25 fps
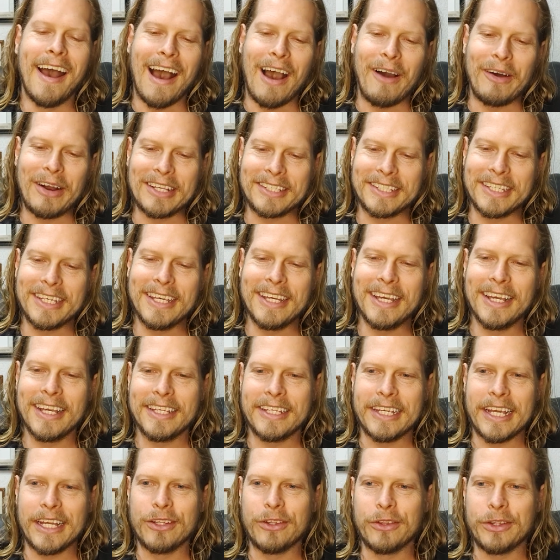Ahora sí,
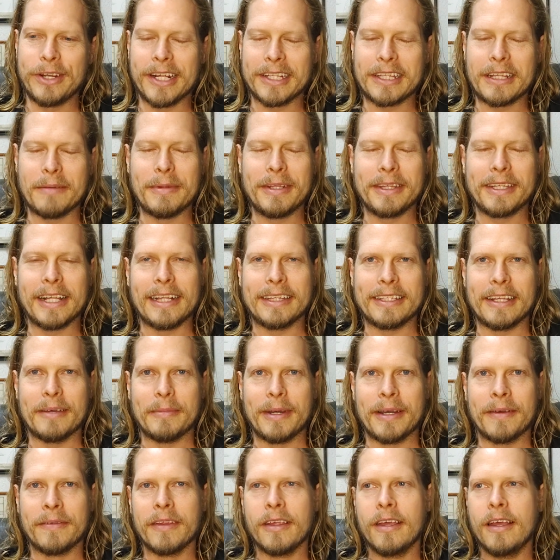yendo directamente al
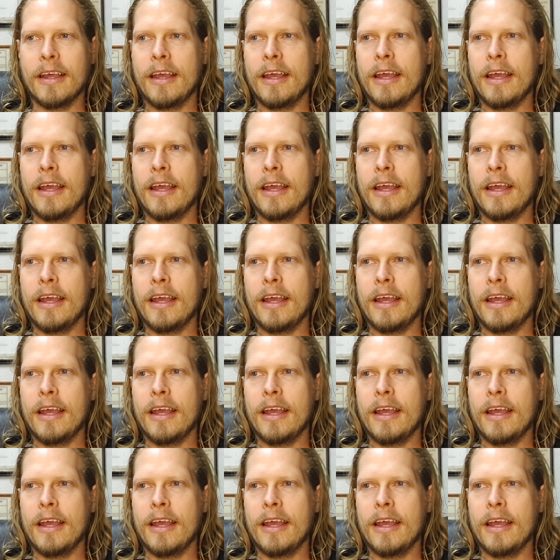tema.